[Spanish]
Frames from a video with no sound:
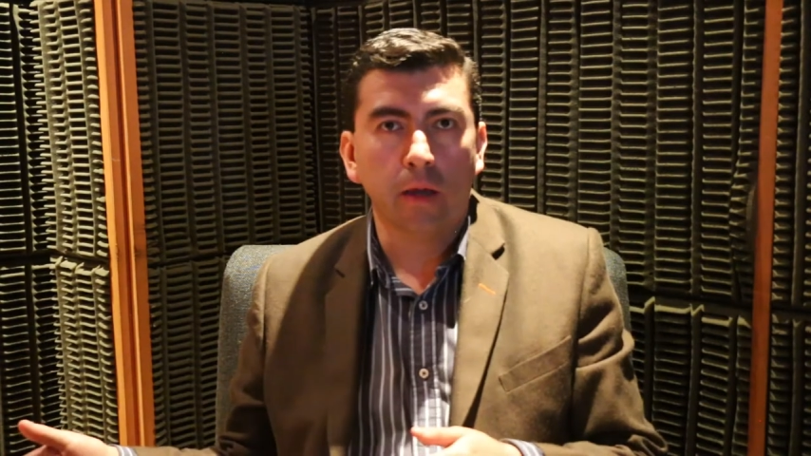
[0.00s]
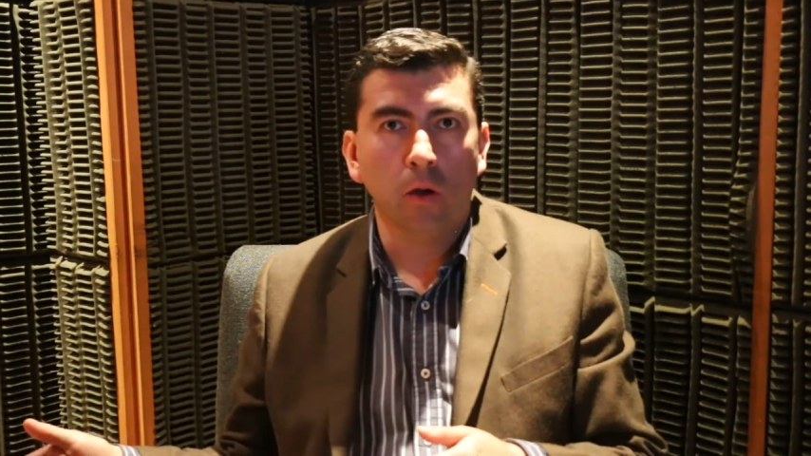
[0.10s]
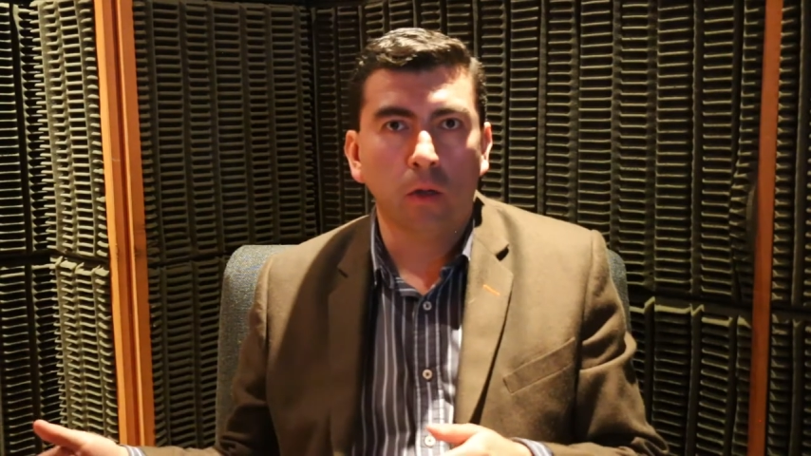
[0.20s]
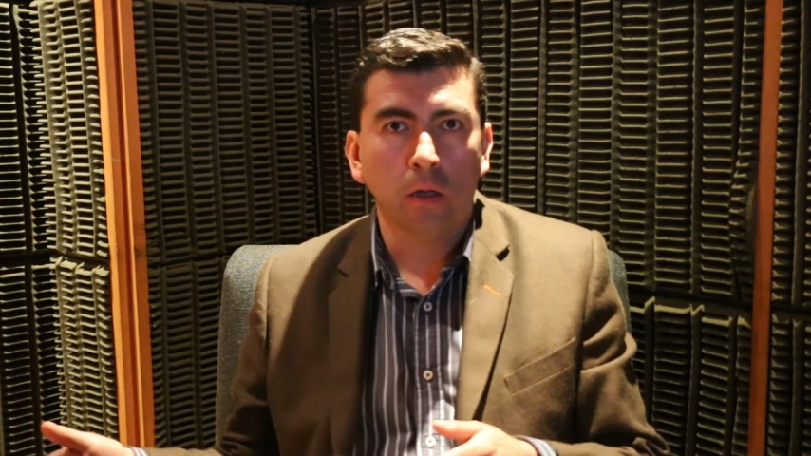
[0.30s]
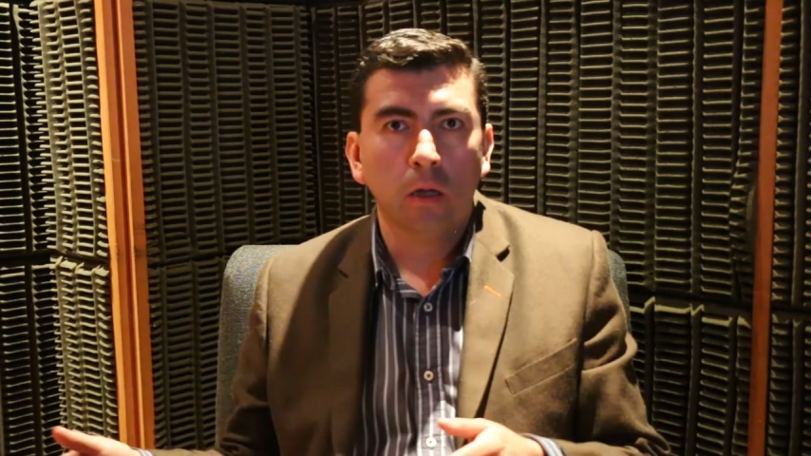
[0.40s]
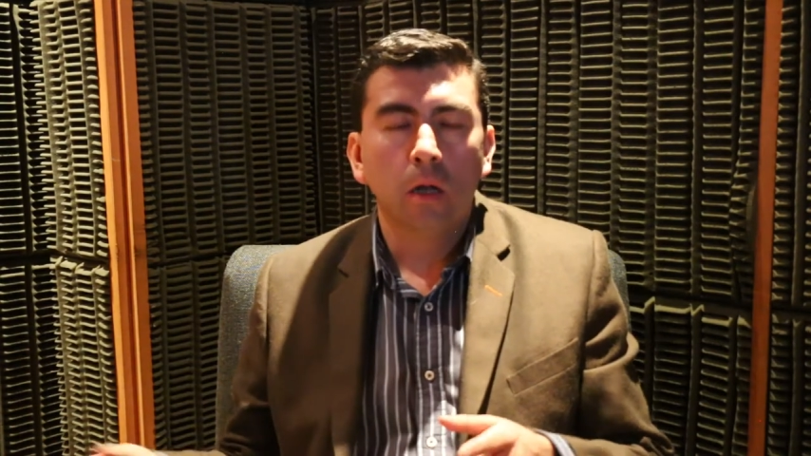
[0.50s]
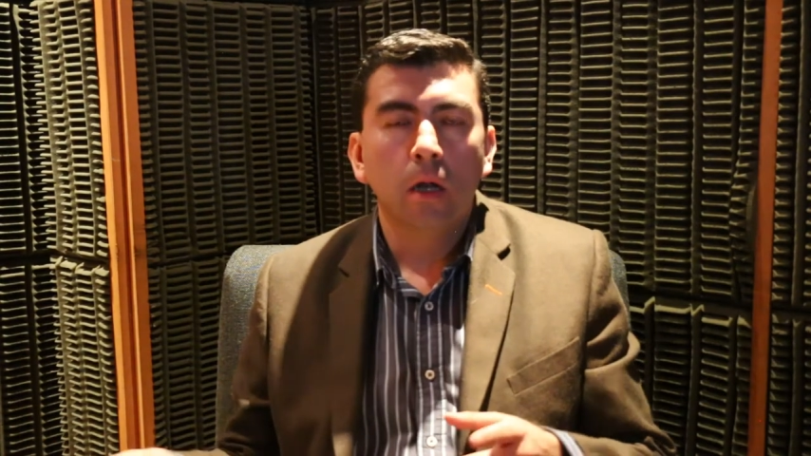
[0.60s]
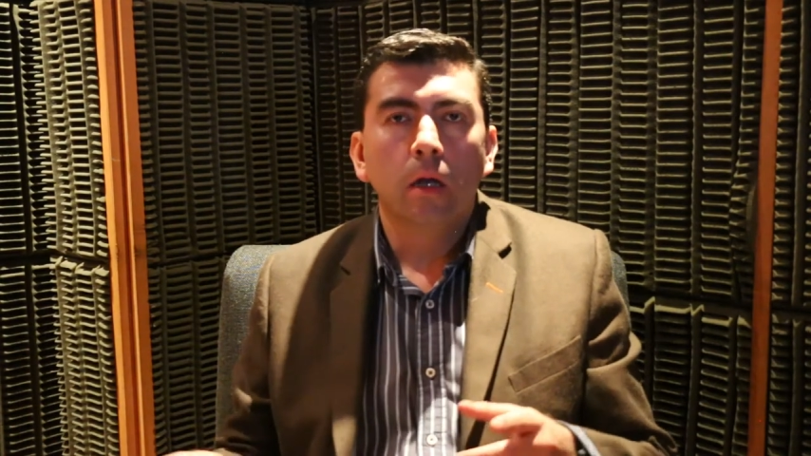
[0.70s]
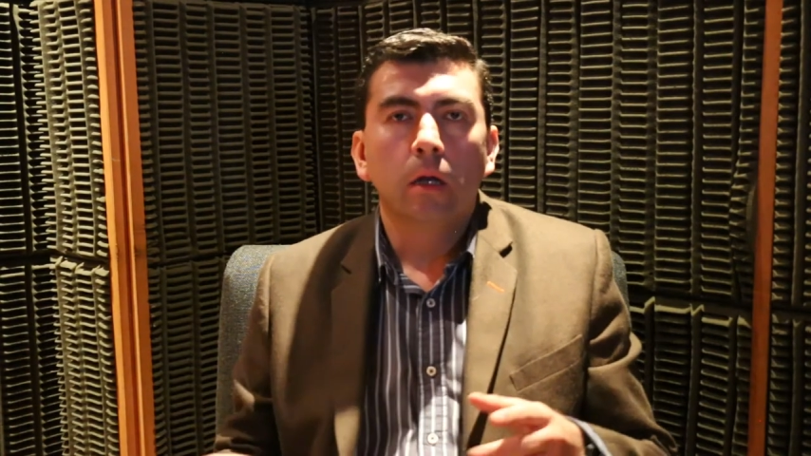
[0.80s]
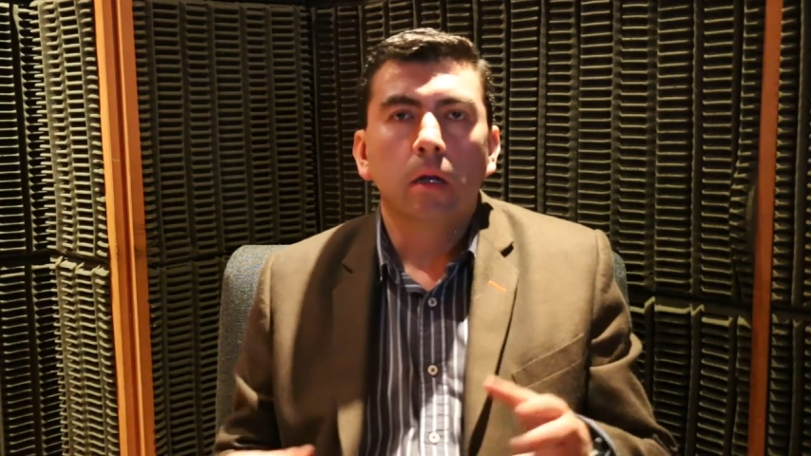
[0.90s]
de hoy.
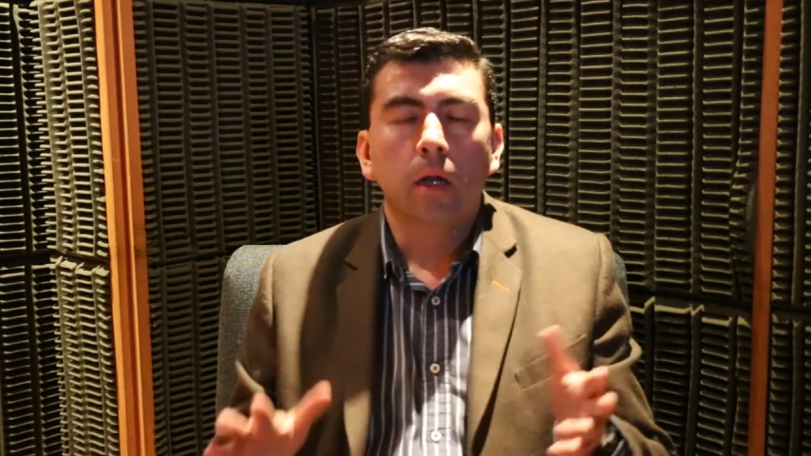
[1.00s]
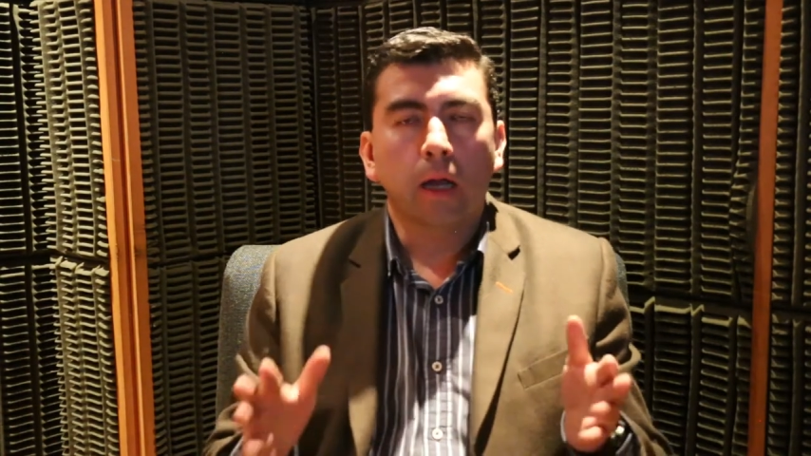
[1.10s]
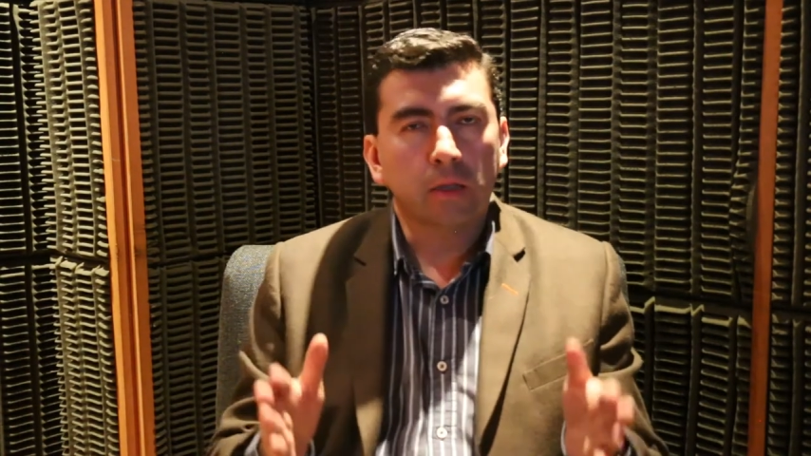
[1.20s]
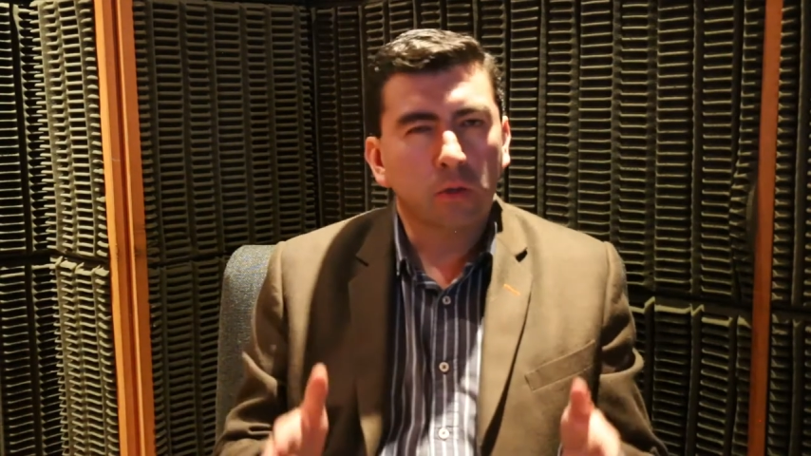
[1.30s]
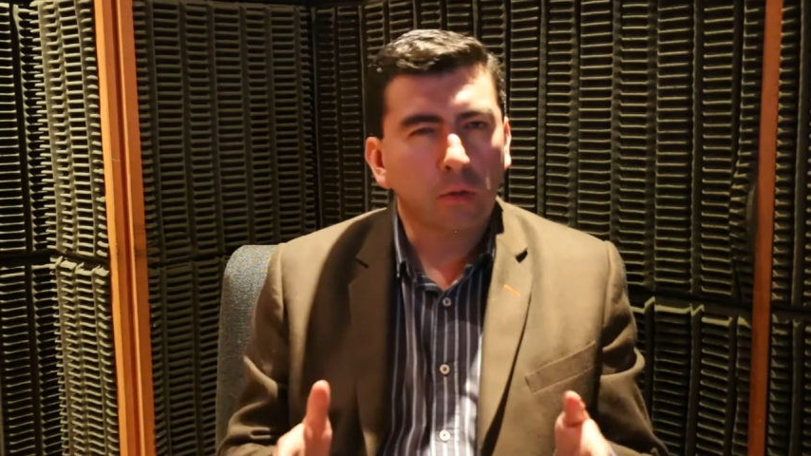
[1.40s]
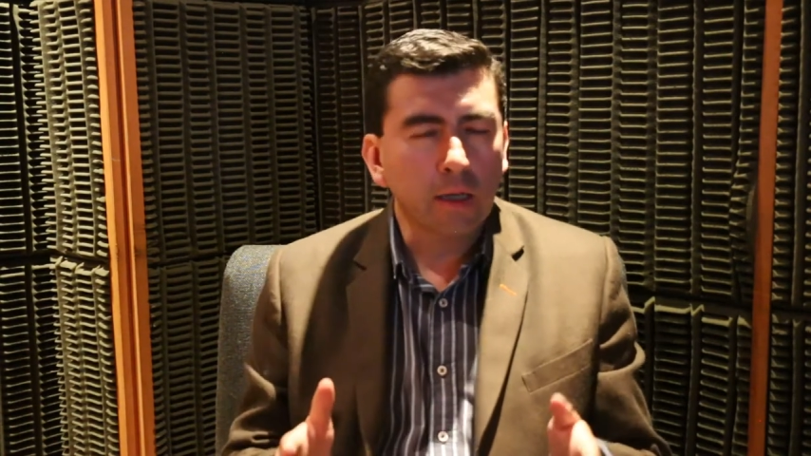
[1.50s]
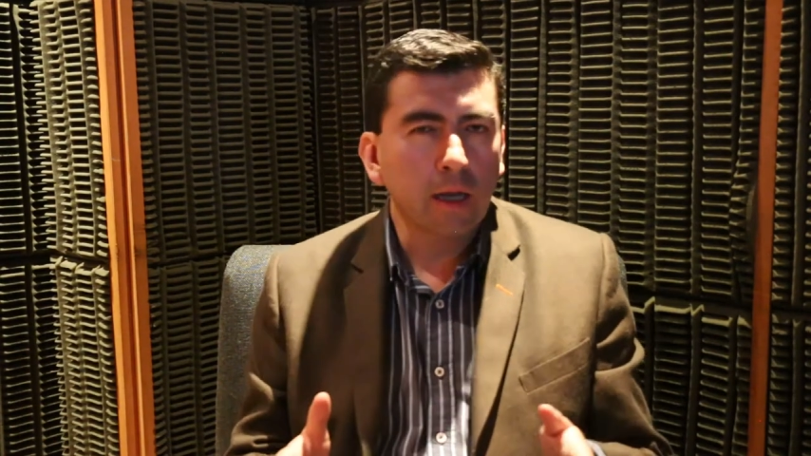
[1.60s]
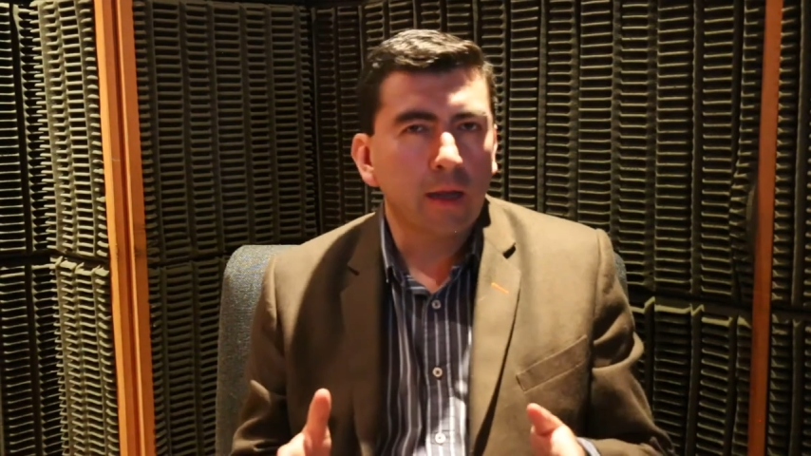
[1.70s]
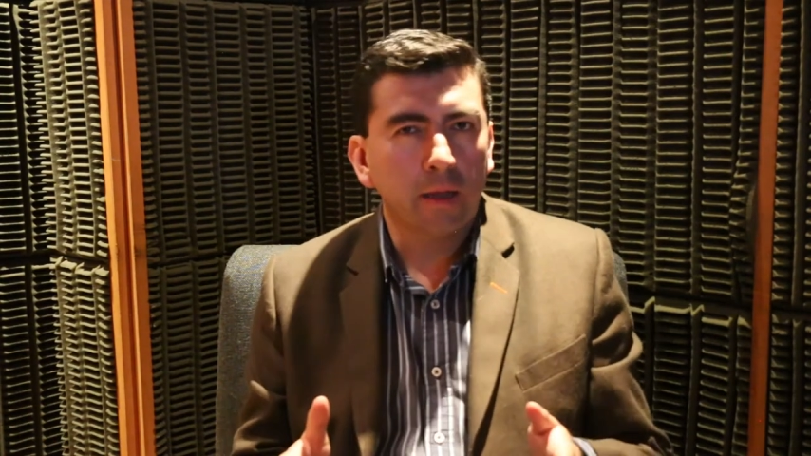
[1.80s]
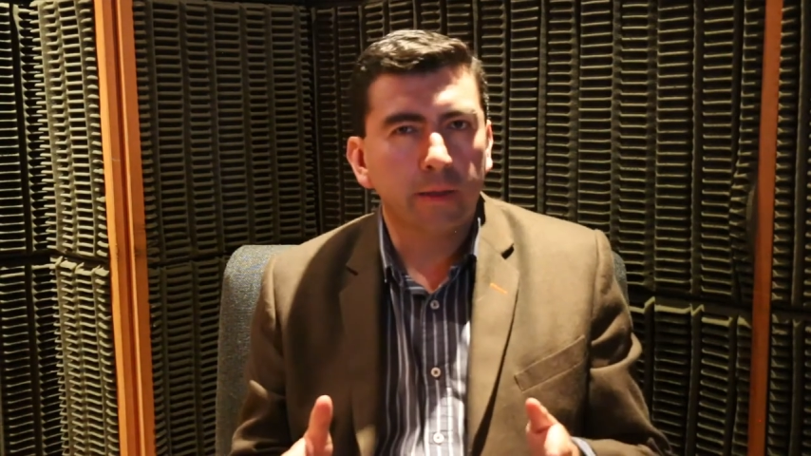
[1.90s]
¿Esto qué
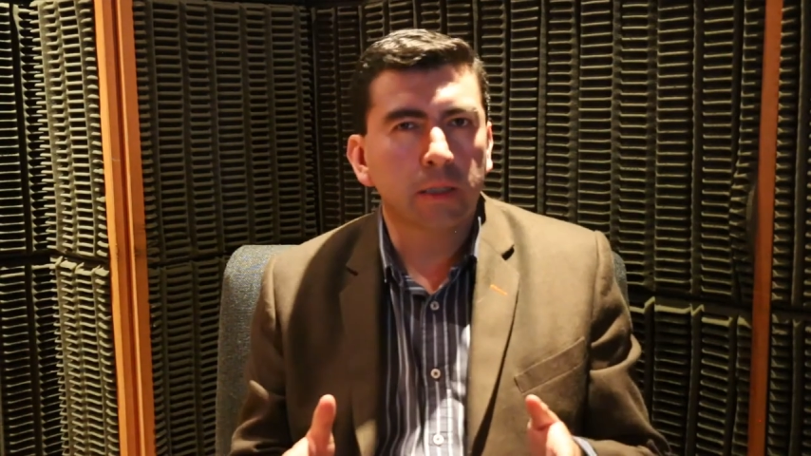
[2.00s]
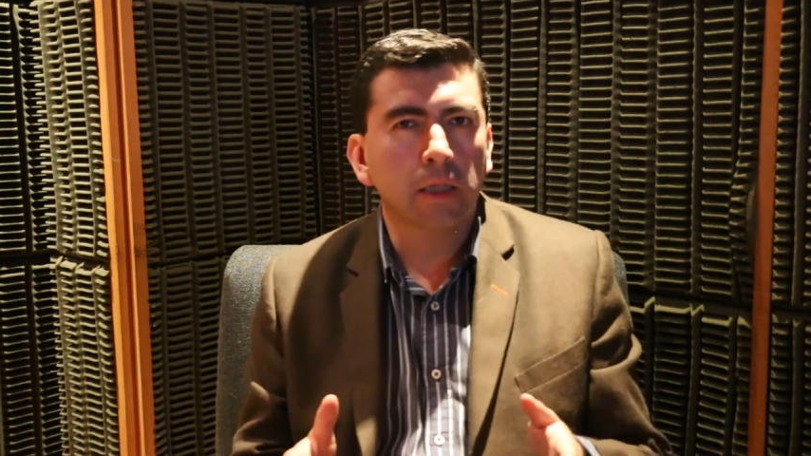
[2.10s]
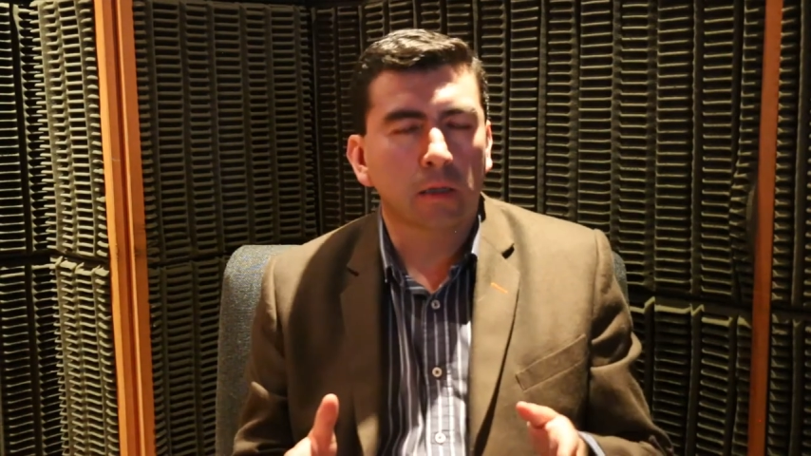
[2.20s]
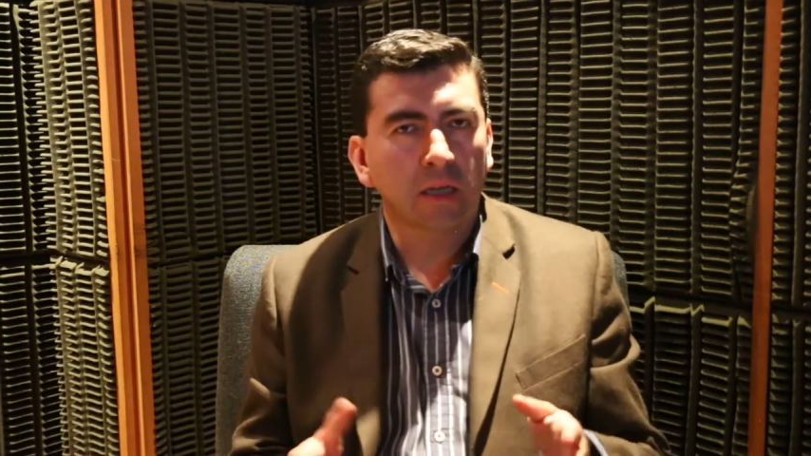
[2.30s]
quiere decir?